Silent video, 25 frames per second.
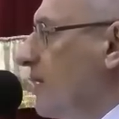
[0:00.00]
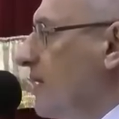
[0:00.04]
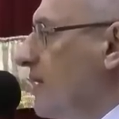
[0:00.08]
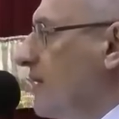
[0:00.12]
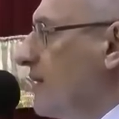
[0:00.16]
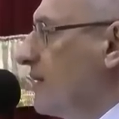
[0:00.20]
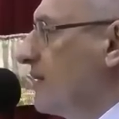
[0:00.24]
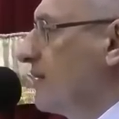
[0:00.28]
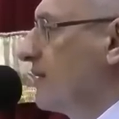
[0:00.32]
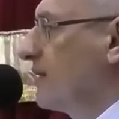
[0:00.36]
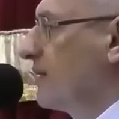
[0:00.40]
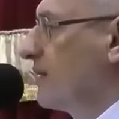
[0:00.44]

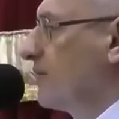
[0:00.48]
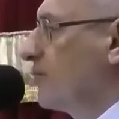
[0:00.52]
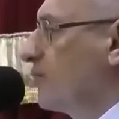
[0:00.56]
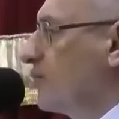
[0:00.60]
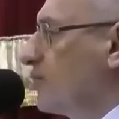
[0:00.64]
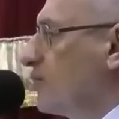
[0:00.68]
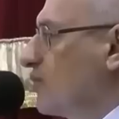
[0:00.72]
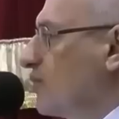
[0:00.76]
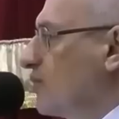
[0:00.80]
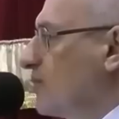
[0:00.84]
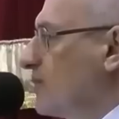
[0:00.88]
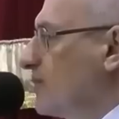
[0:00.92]
параллельно
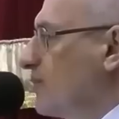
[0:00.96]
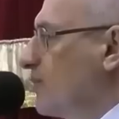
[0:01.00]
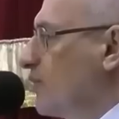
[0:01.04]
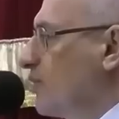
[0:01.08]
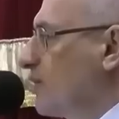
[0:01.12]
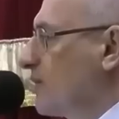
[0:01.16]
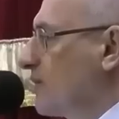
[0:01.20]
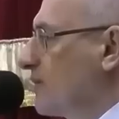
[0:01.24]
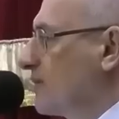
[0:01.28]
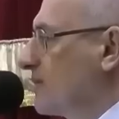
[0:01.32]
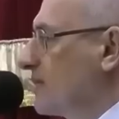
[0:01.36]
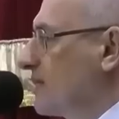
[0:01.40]
тому, что он
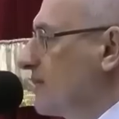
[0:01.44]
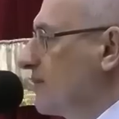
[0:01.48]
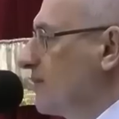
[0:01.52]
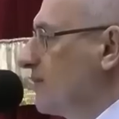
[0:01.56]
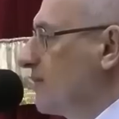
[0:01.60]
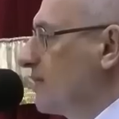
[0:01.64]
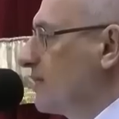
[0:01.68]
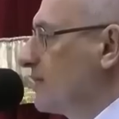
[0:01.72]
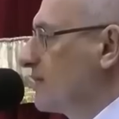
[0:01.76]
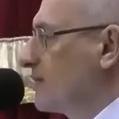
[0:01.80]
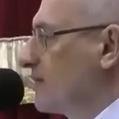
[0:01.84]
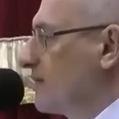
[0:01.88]
спортом
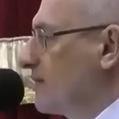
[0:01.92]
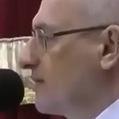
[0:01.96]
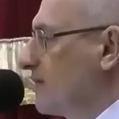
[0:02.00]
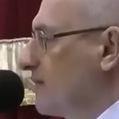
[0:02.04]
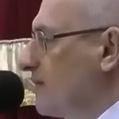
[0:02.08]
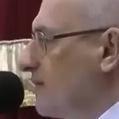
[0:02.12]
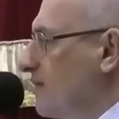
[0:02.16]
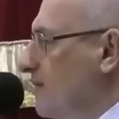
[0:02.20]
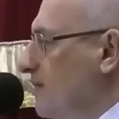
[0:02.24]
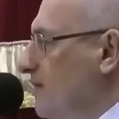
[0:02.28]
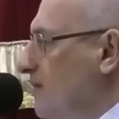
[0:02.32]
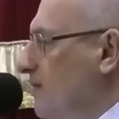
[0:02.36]
занимается.
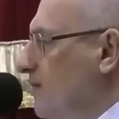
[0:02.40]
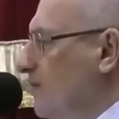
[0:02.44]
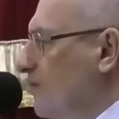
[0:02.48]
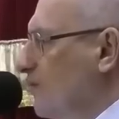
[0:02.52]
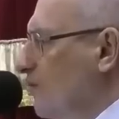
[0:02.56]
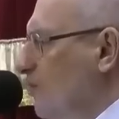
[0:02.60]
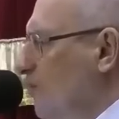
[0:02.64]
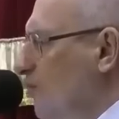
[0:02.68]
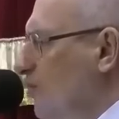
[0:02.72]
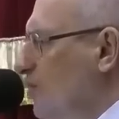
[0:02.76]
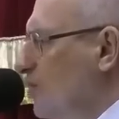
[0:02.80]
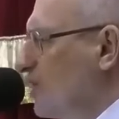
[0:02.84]

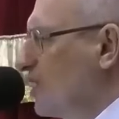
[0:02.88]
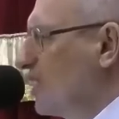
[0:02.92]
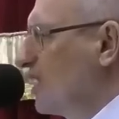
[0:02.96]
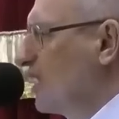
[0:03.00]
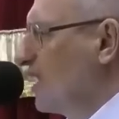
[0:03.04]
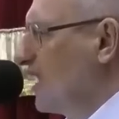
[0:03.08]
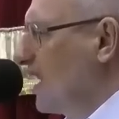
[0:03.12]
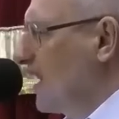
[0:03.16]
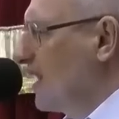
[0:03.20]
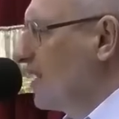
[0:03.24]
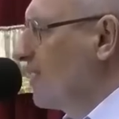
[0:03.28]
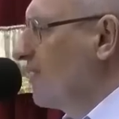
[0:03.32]
Он хочет
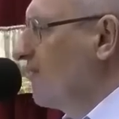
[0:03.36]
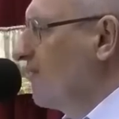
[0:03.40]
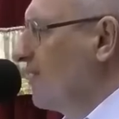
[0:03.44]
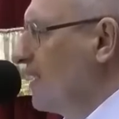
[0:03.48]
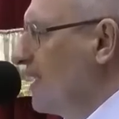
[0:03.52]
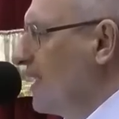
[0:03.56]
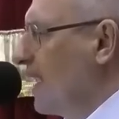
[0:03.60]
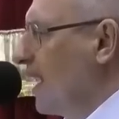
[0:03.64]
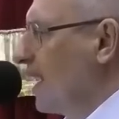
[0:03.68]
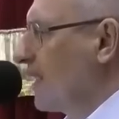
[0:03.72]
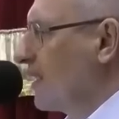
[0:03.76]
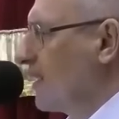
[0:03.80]
энергии,
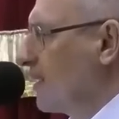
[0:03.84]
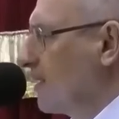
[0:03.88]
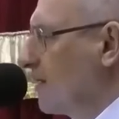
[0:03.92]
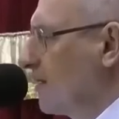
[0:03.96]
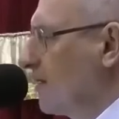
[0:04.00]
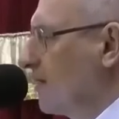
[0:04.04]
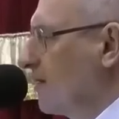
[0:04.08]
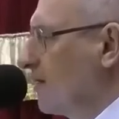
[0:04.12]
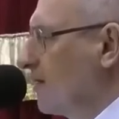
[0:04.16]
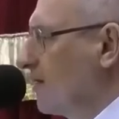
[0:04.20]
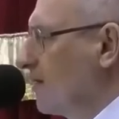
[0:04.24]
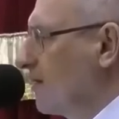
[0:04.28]
влияния.
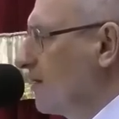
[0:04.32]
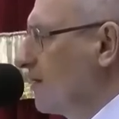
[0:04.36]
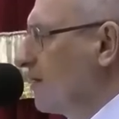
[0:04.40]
